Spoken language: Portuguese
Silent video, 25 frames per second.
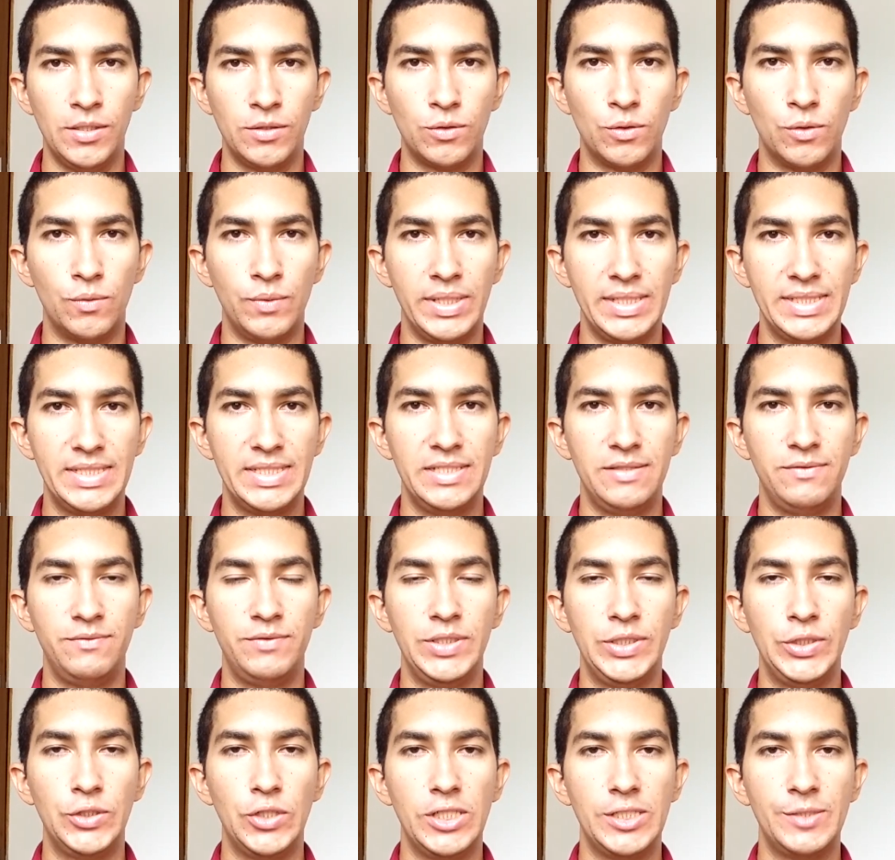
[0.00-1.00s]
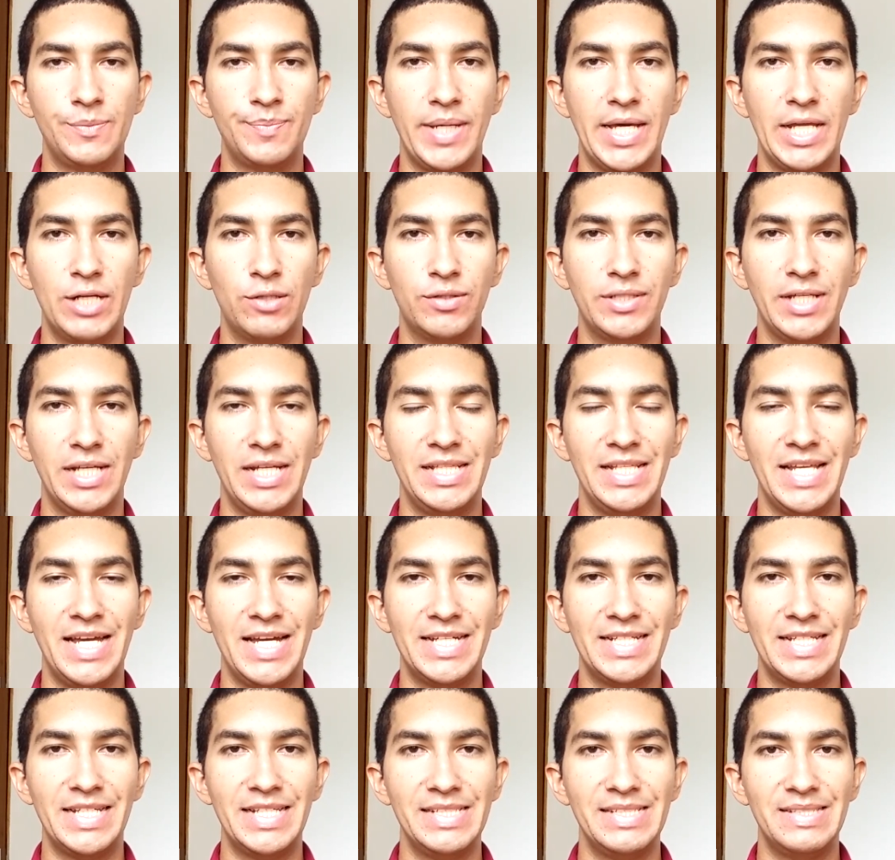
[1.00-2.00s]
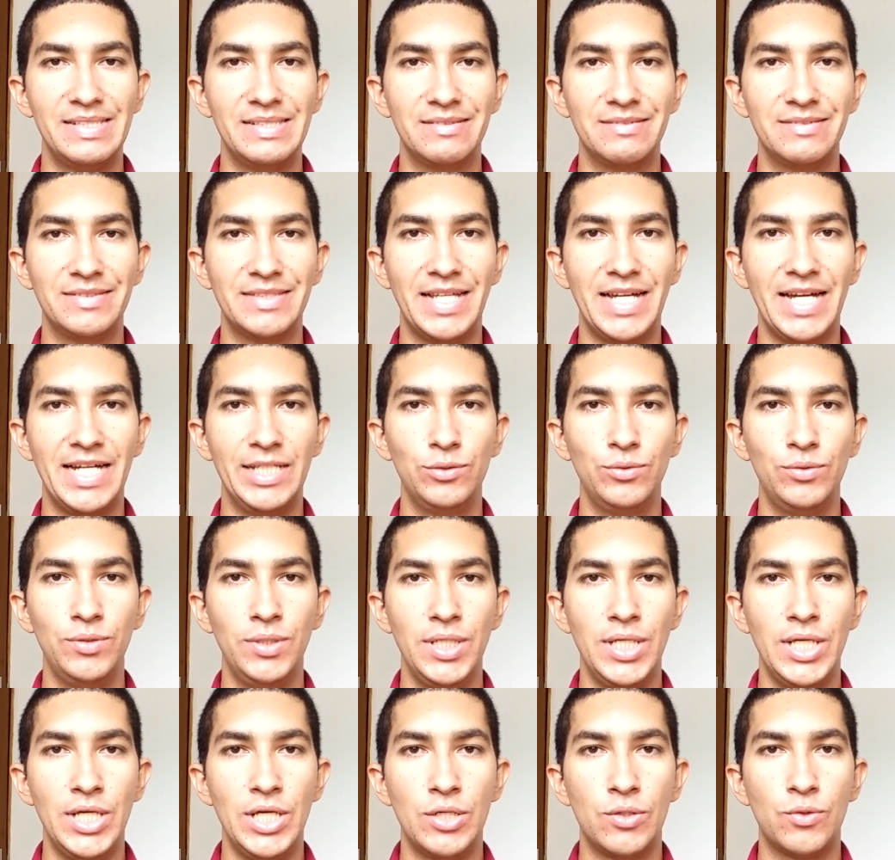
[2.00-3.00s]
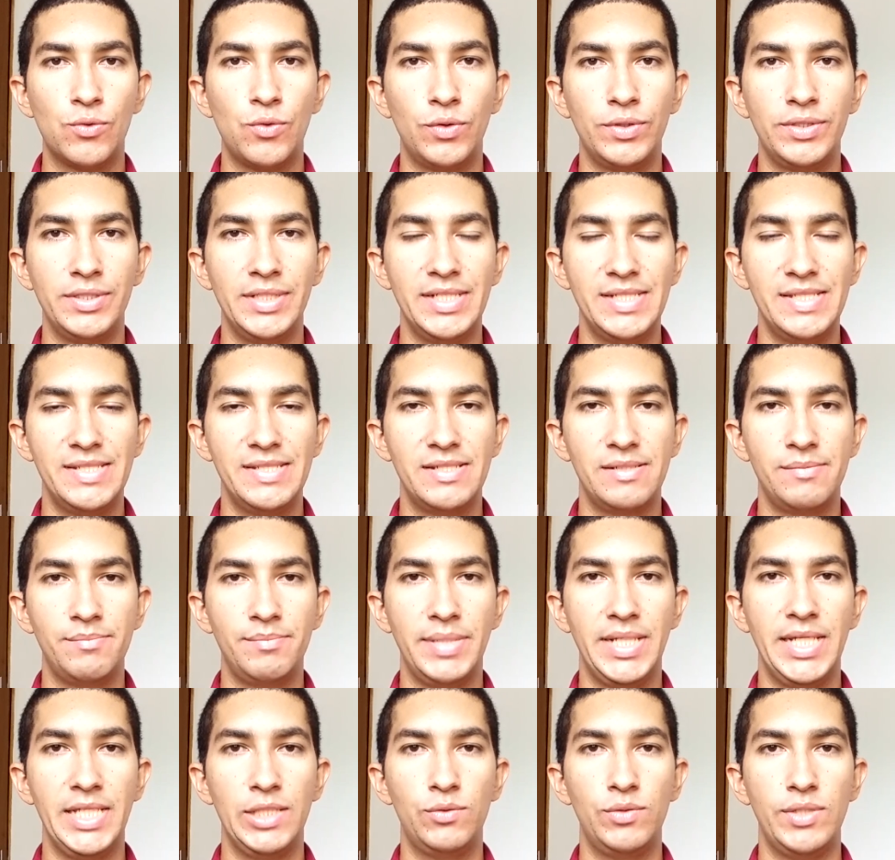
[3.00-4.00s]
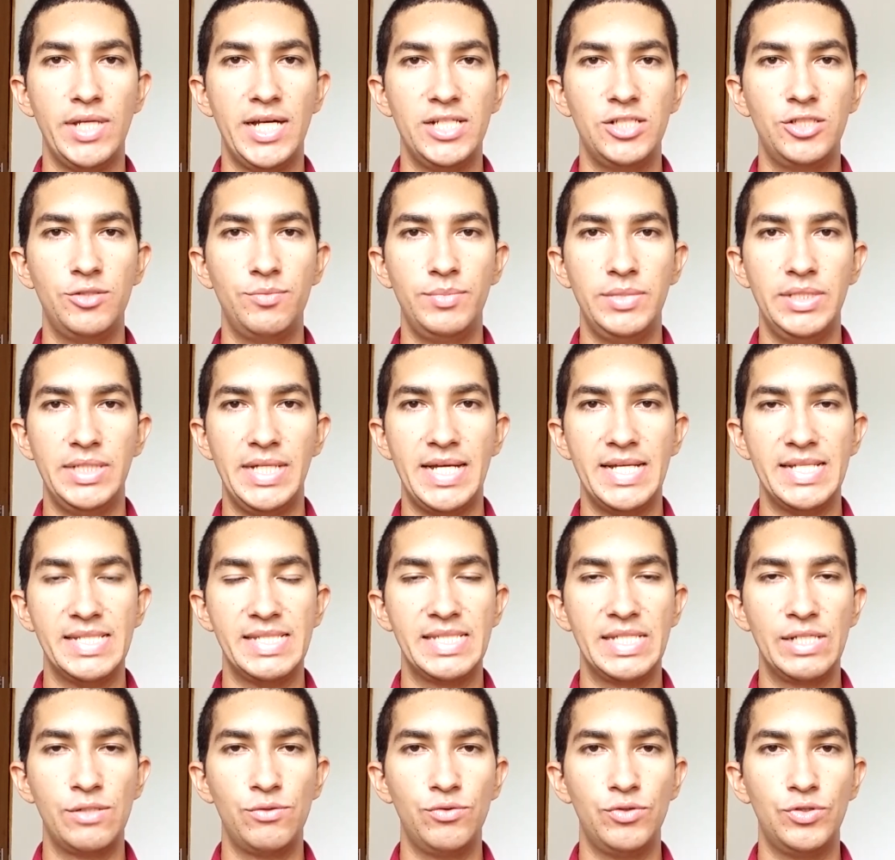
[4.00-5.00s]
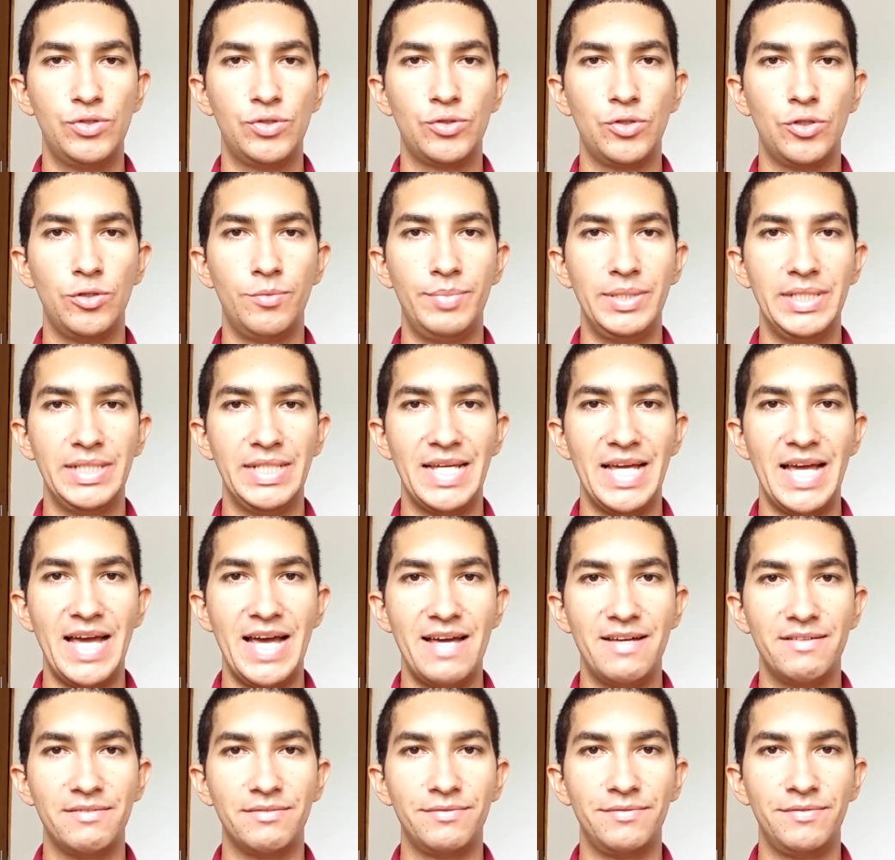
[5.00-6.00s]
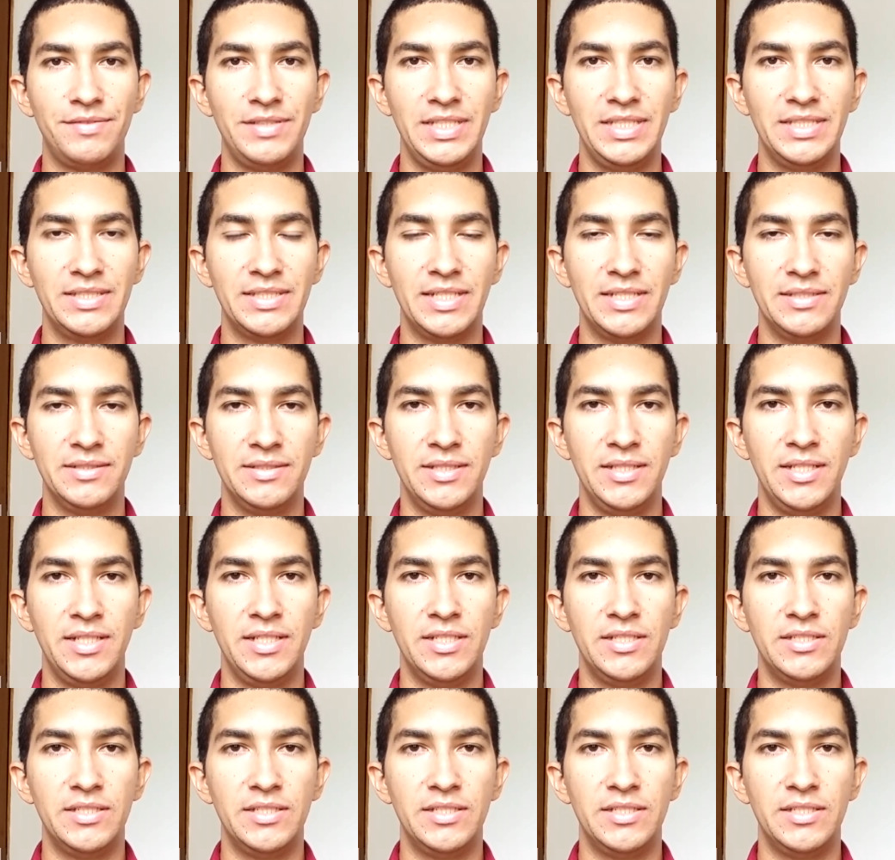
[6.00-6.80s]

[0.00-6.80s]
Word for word: Com esse vídeo eu espero ter acrescentado conhecimento e admiração sobre a vida.